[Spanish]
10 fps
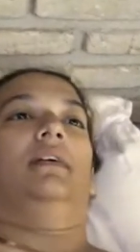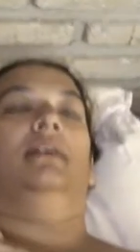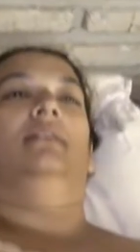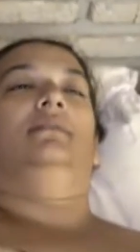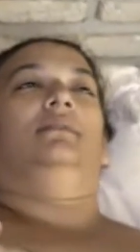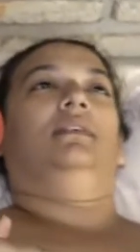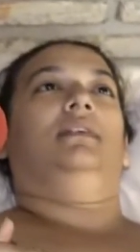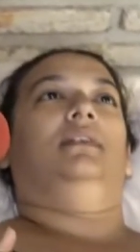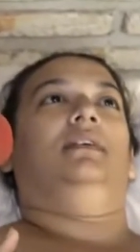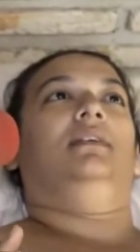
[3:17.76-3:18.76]
¿verdad?
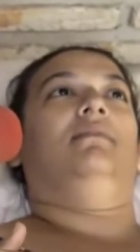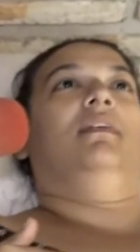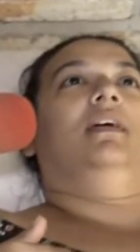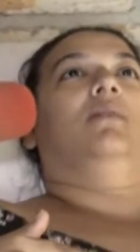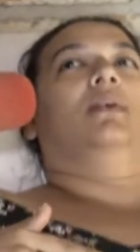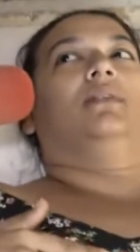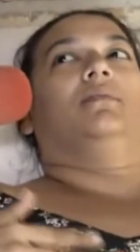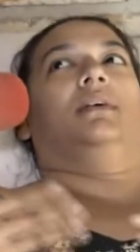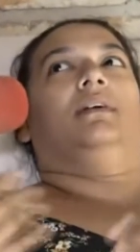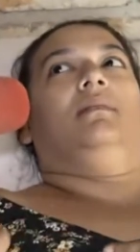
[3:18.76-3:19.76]
Y ve cuando
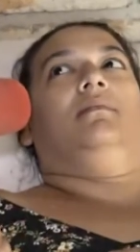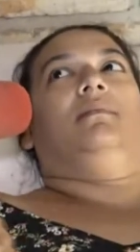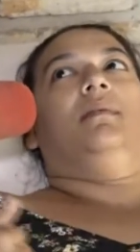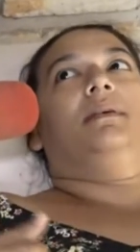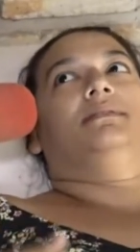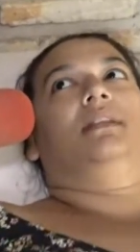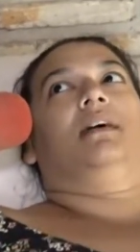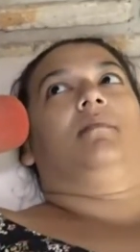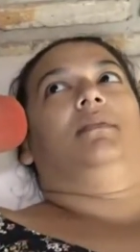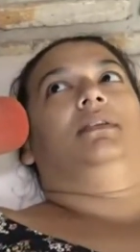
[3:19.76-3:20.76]
me, pasa
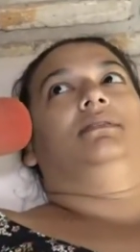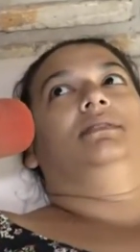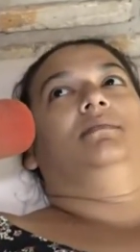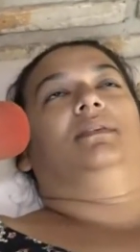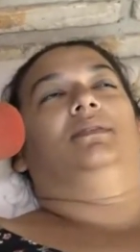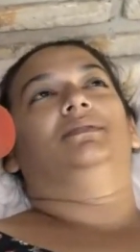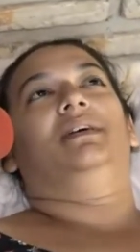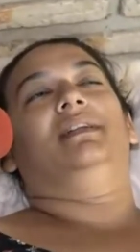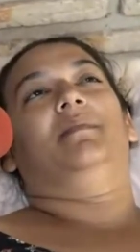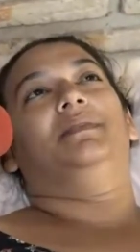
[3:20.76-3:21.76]
la camioneta encima, entonces
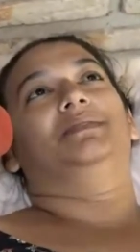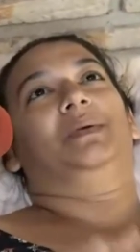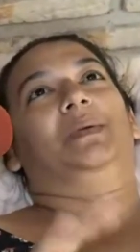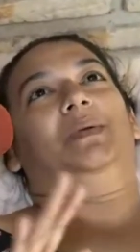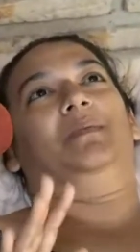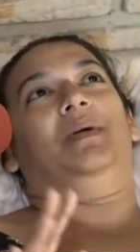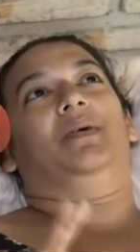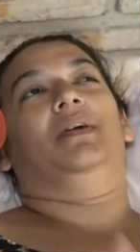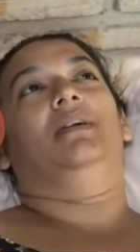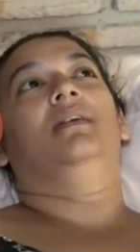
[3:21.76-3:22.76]
él ya pensó lo, lo
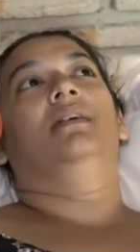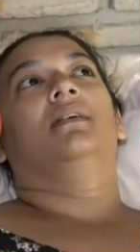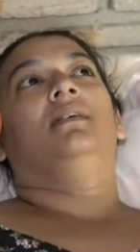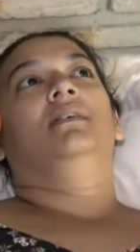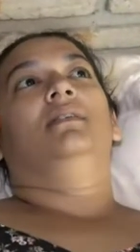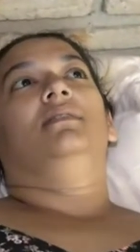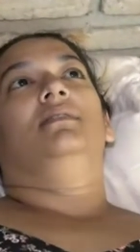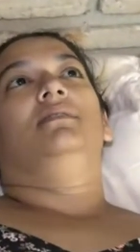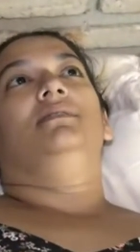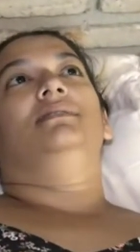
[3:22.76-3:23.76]
peor
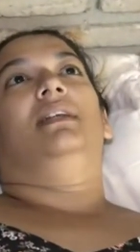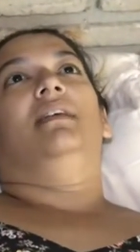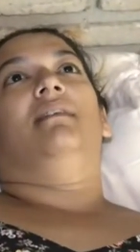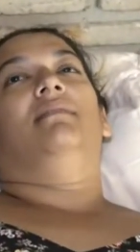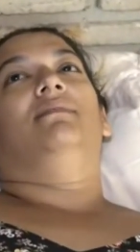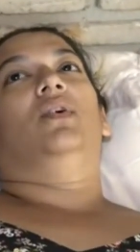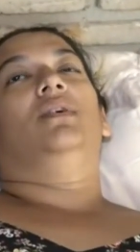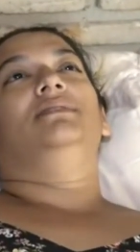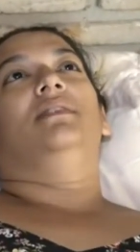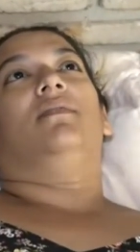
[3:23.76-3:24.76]
y se levantó
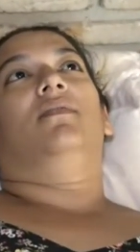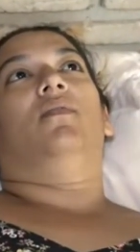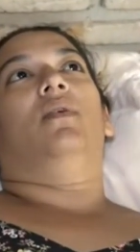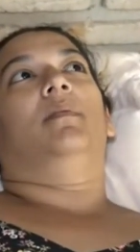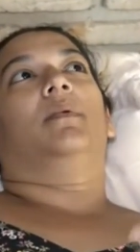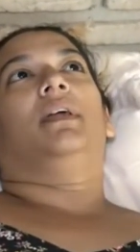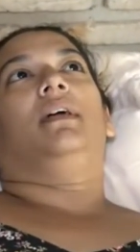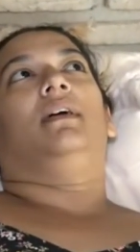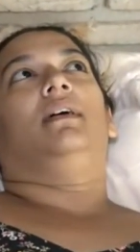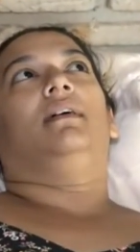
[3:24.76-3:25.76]
y se fue
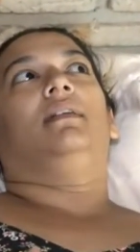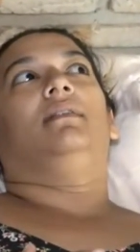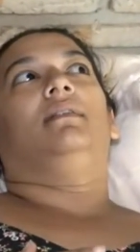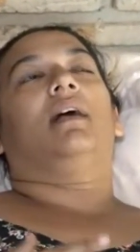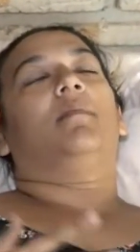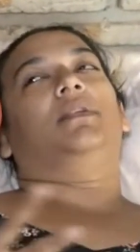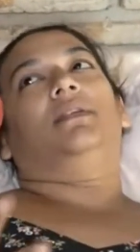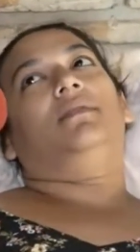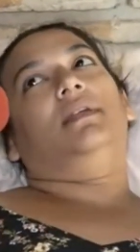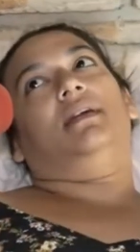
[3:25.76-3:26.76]
porque la
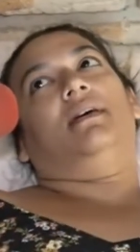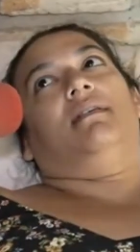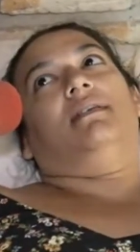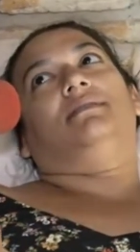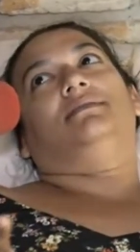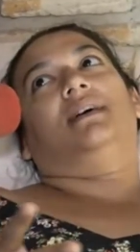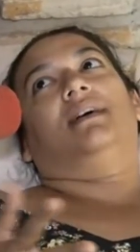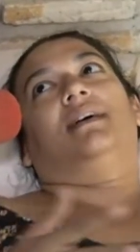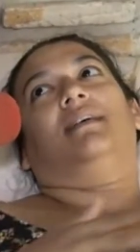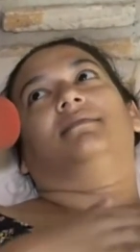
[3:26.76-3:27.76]
camioneta no frenaba. O
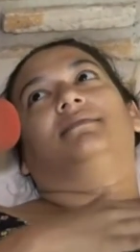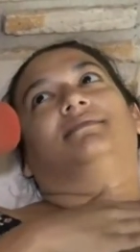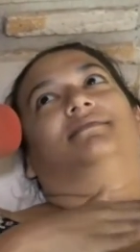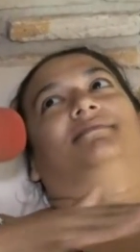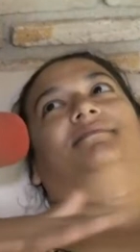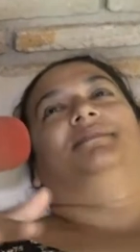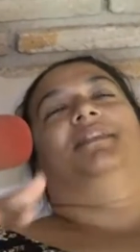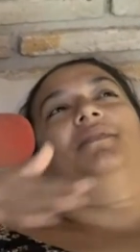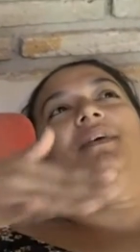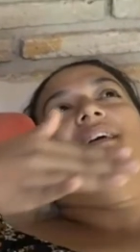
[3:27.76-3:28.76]
sea,
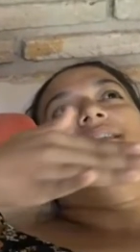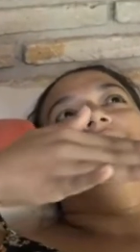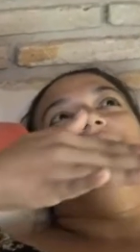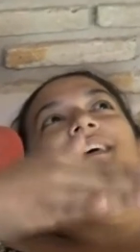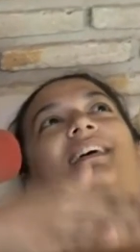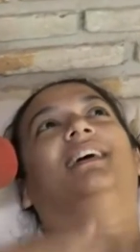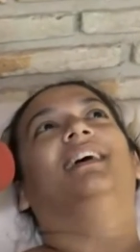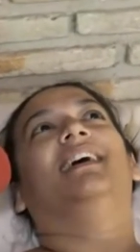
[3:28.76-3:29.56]
se fue así, ¿verdad?